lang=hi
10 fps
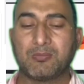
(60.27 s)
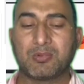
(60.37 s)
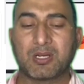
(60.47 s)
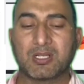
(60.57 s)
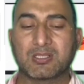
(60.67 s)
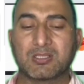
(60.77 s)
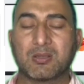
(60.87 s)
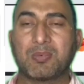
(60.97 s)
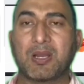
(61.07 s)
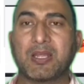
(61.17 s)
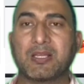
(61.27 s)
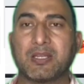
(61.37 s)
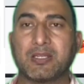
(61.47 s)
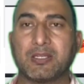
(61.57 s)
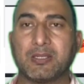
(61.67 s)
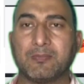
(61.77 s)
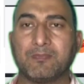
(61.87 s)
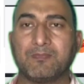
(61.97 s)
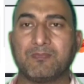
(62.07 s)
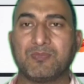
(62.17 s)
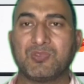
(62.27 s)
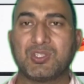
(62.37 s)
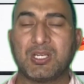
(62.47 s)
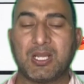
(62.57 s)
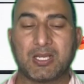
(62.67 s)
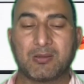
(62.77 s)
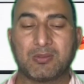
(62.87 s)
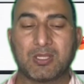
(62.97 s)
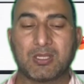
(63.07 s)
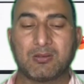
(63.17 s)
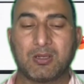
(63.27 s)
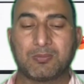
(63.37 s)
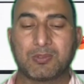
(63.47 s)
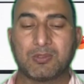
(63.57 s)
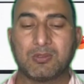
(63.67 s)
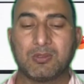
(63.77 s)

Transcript: डंप ट्रक सप्लाई करेगी चलिए आगे बताता हूँ आपको